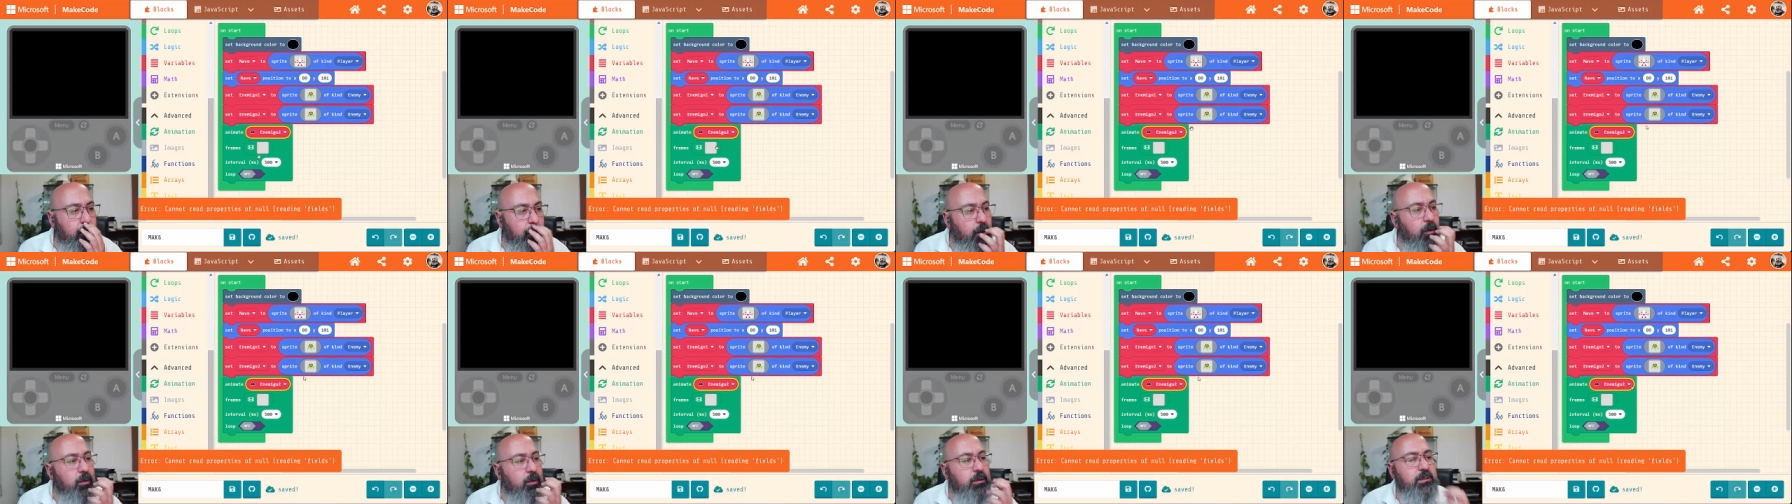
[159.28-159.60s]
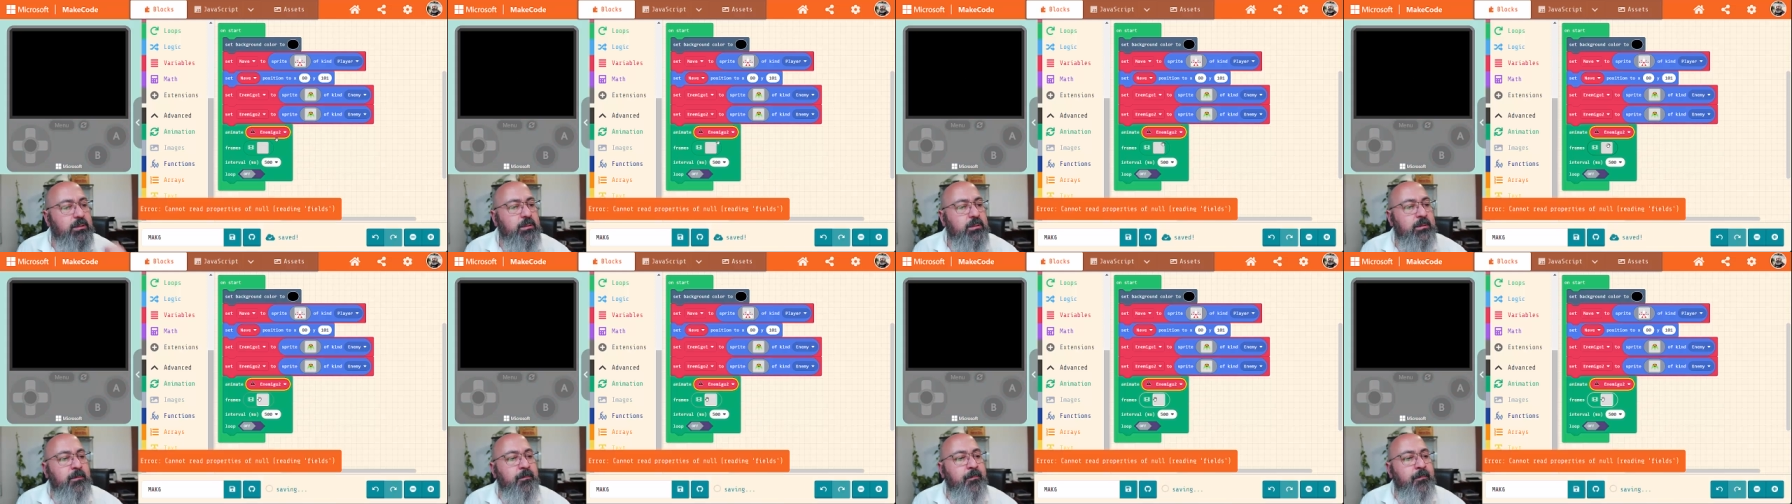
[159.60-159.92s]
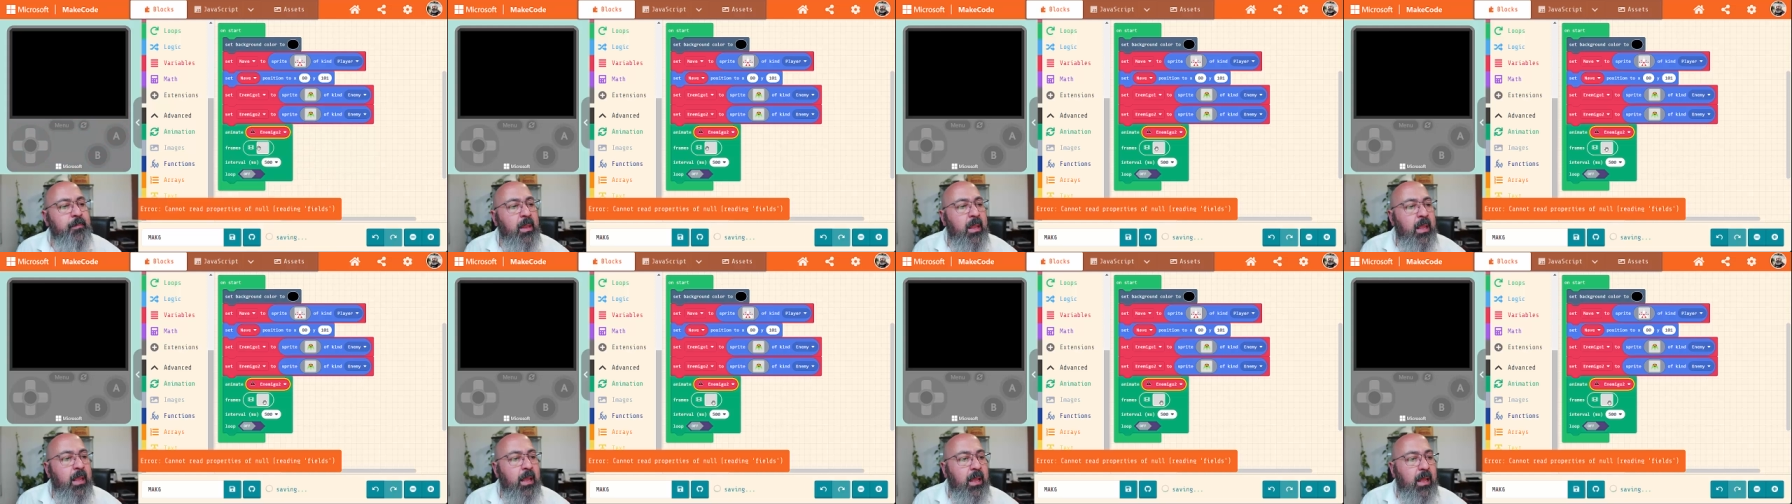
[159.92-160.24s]
2,
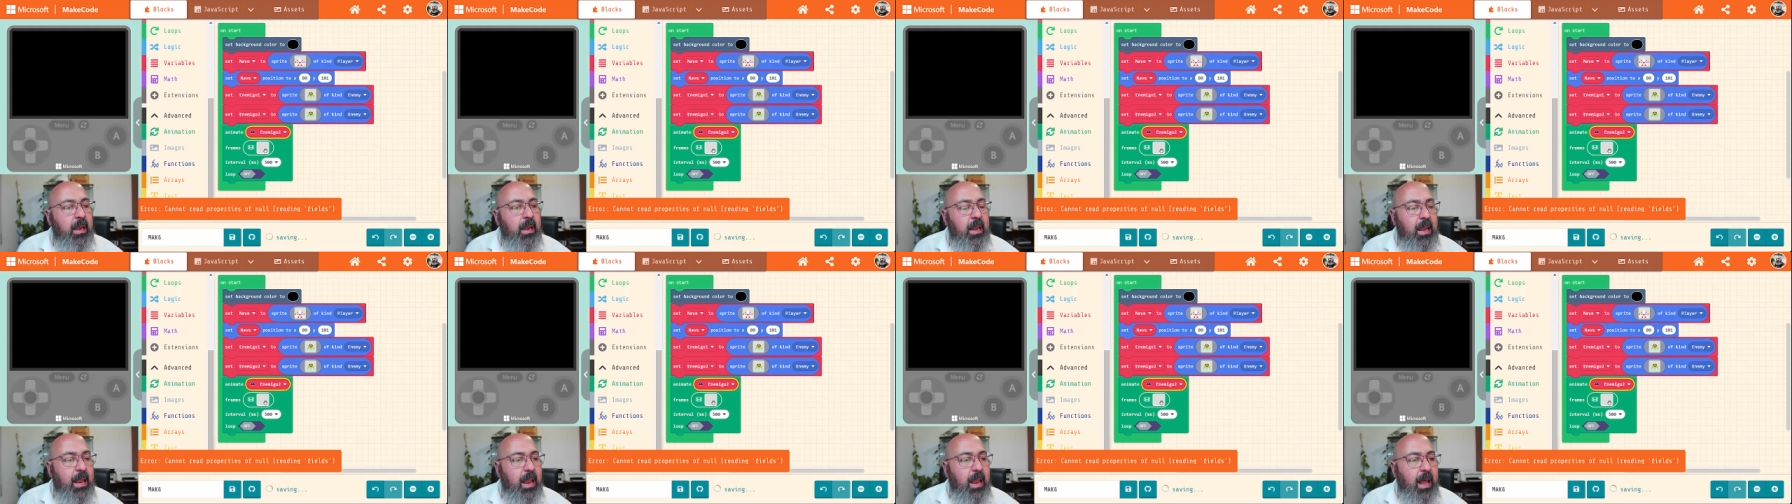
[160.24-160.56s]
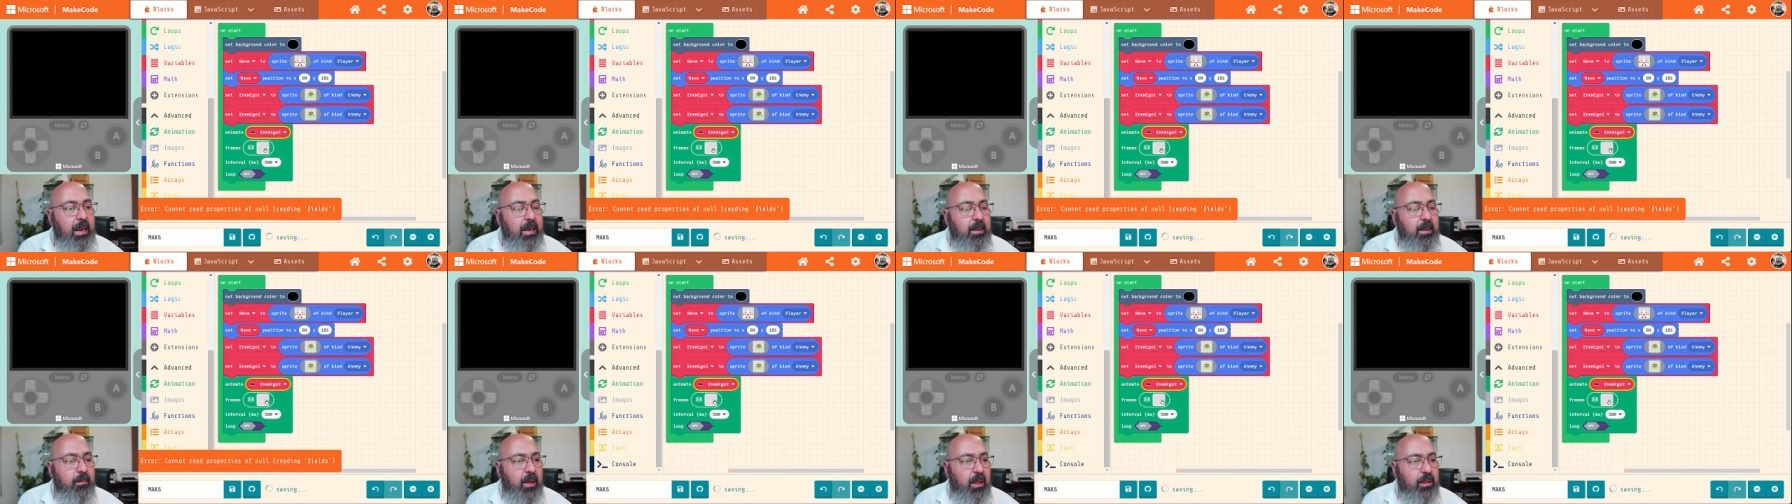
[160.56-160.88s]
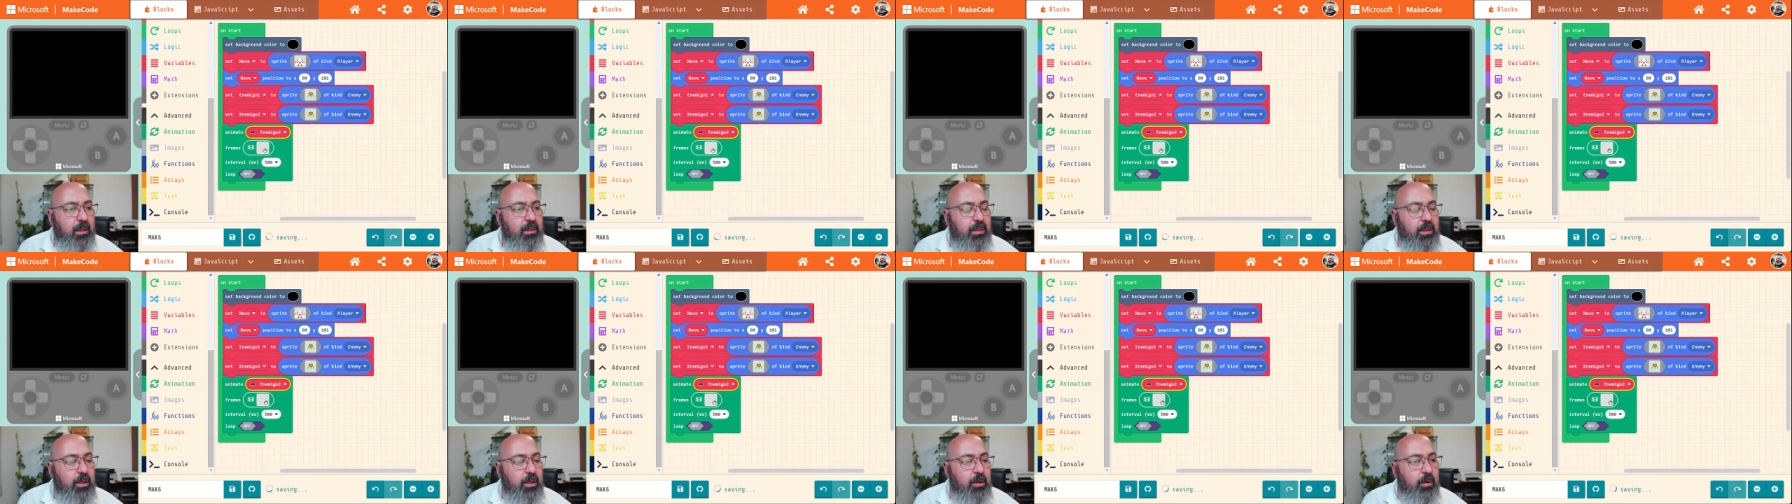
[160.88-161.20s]
la
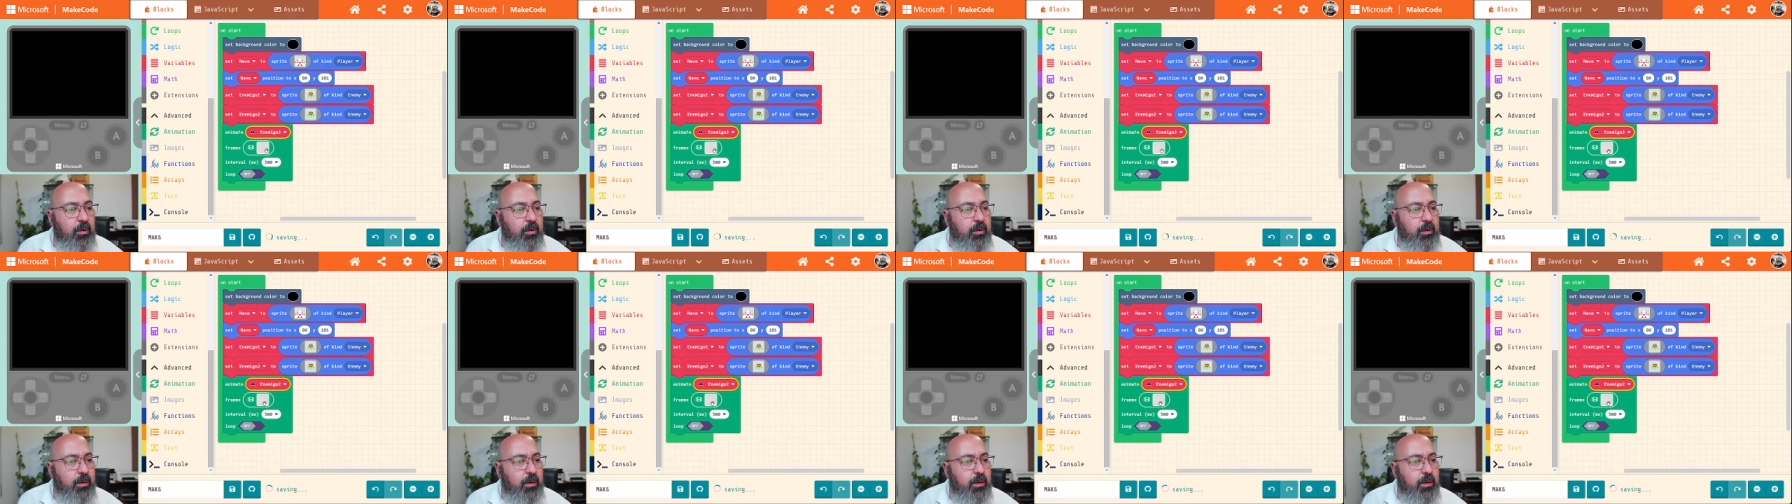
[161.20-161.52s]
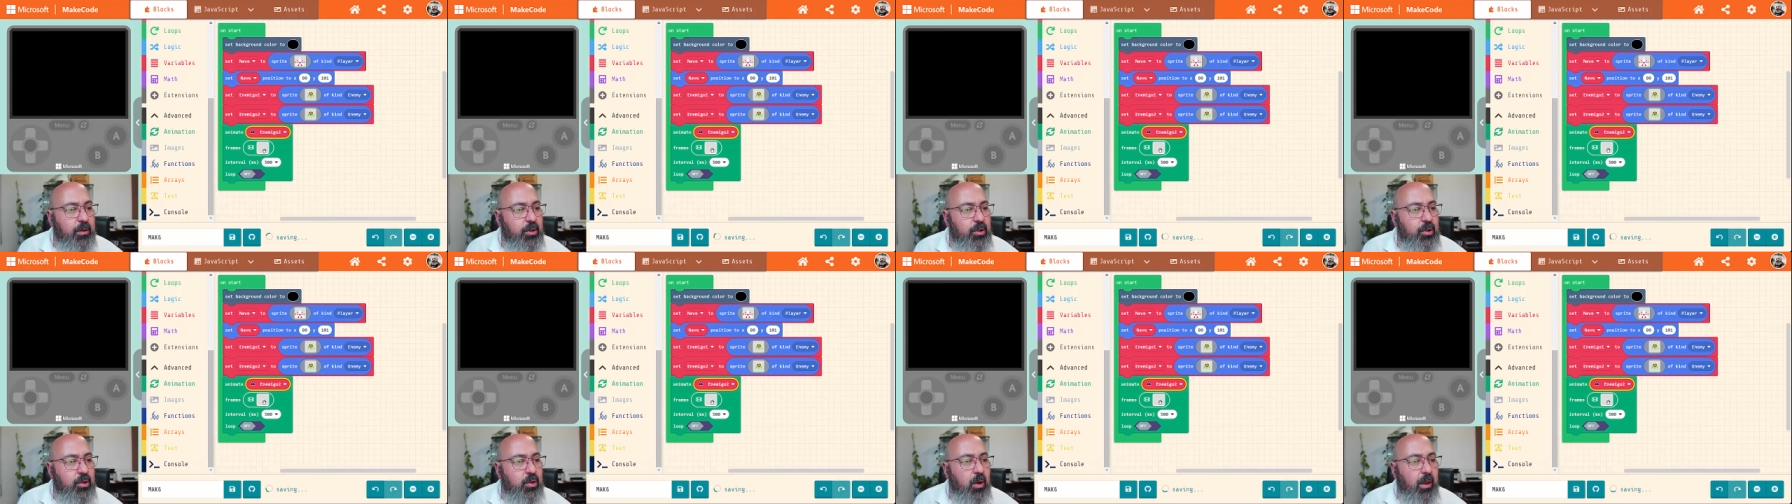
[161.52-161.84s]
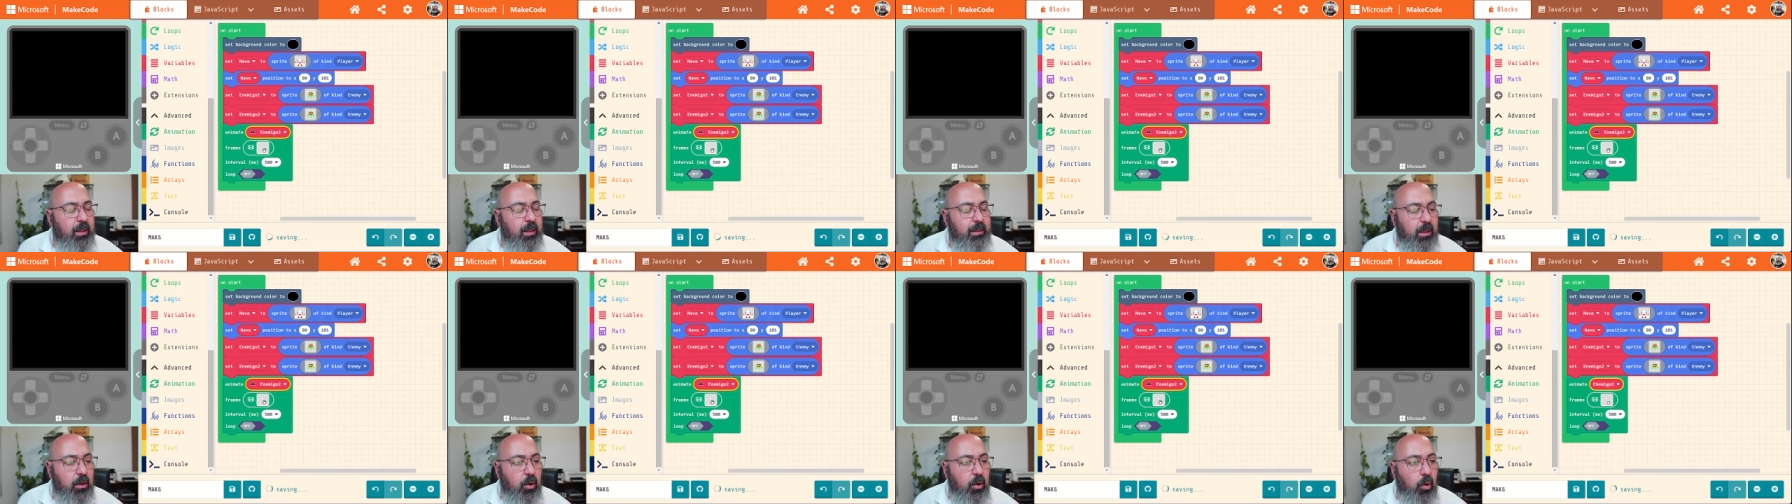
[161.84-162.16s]
animación yo
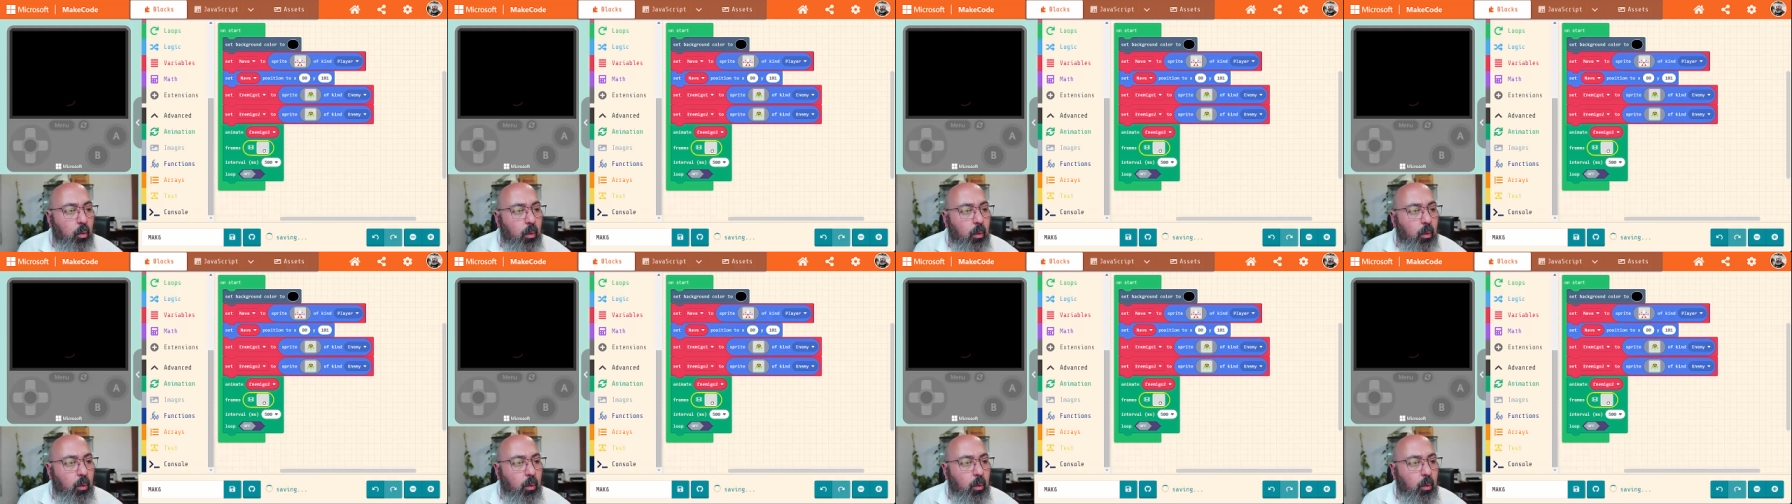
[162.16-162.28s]
la tengo